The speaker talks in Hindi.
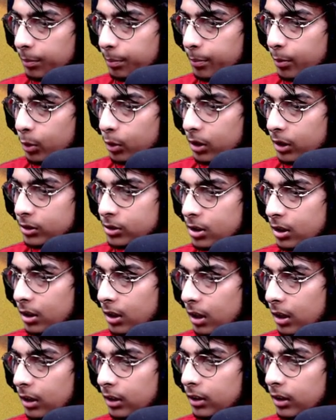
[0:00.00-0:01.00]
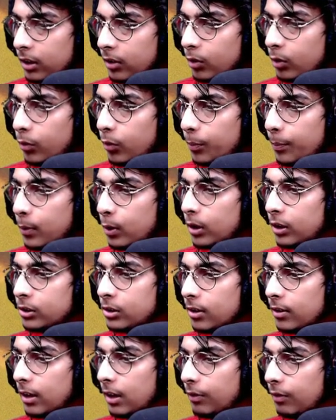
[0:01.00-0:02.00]
प्रोटेस्टर कहाँ थे वो प्रोटेस्टर
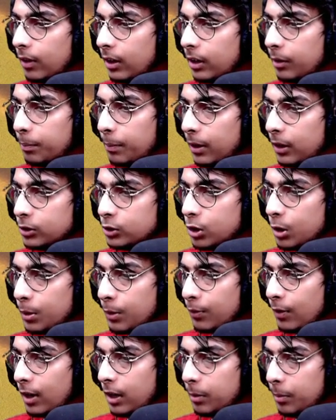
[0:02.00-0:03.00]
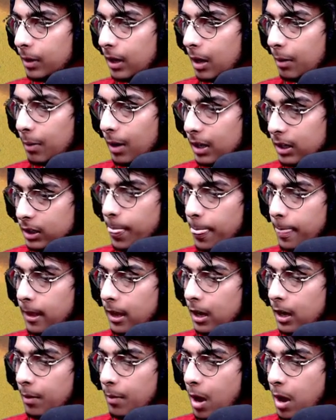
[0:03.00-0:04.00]
वाला फाइन पांच सौ रुपये फाइन मिला भाई ये
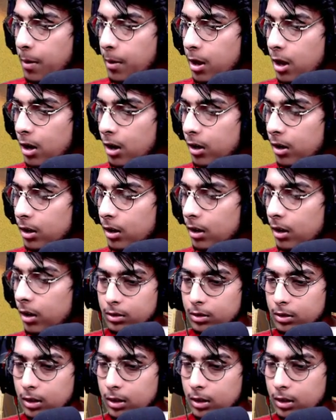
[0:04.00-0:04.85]
रहे भाई ये रहे ये रहे